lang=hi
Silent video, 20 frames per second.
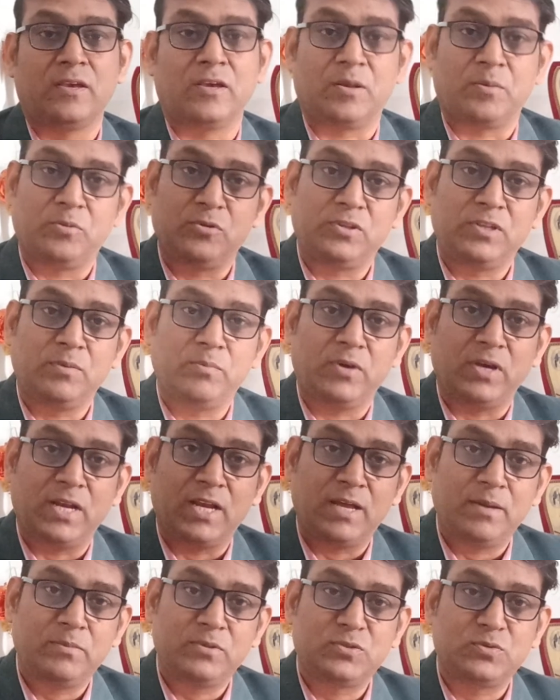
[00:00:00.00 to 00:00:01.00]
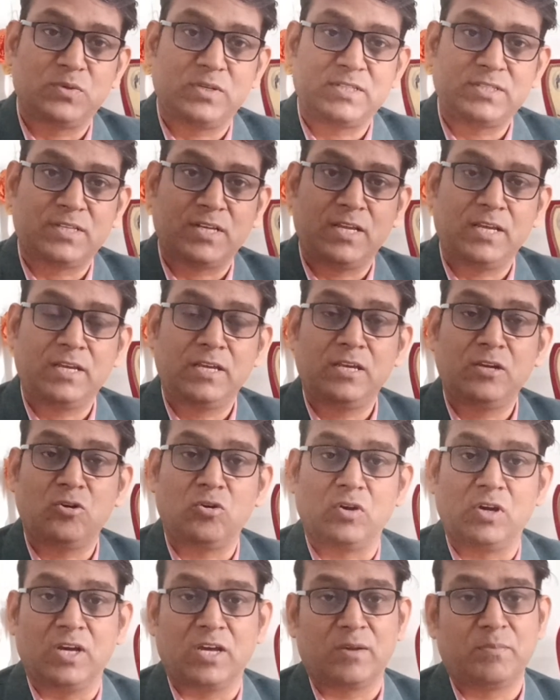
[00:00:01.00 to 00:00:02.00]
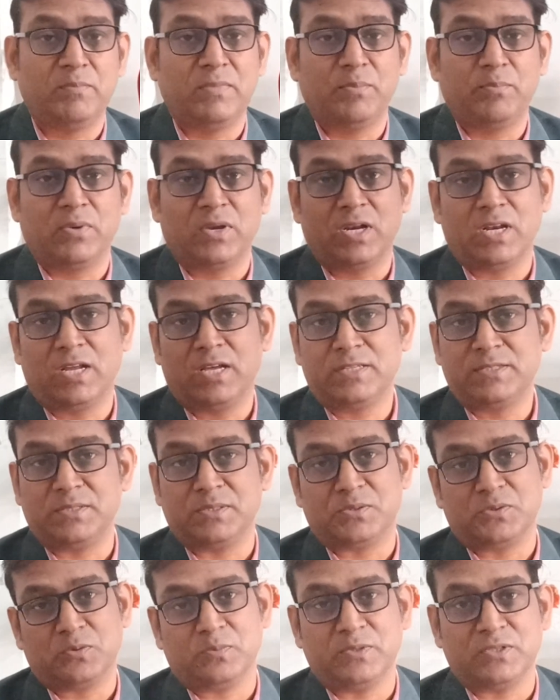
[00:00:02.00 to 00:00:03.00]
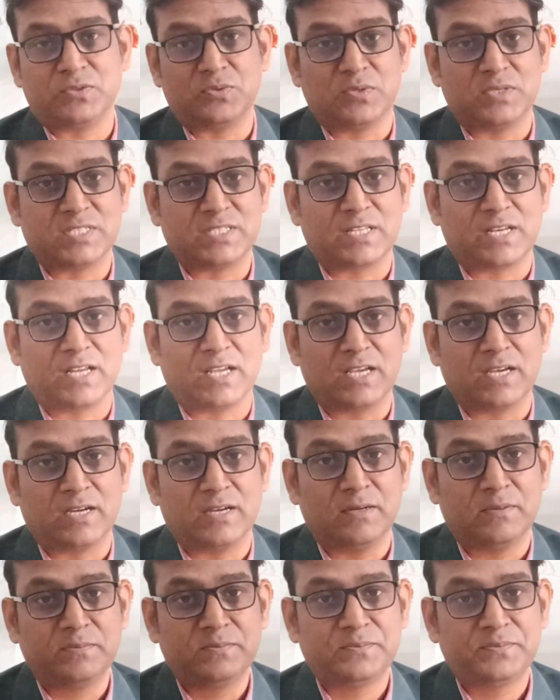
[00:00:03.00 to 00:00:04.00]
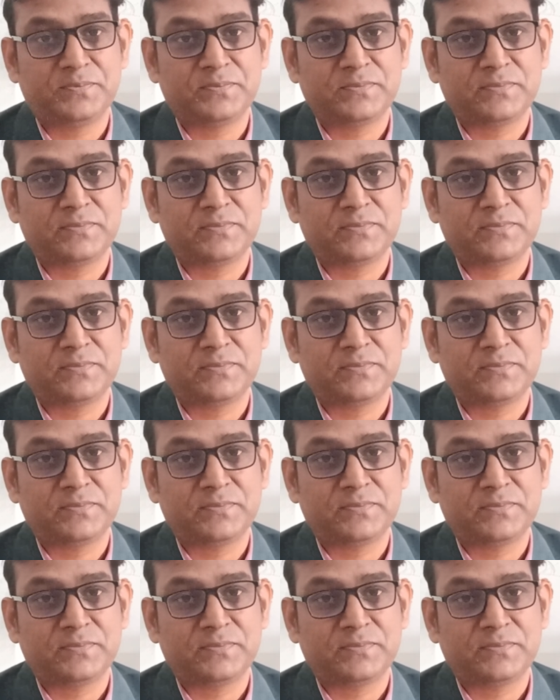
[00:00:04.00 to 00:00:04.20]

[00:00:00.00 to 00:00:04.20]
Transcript: गर्भवती महिलाएं भी स्वस्थ रहेंगी और गर्भ में पल्ला शिशु भी स्वस्थ रहेगा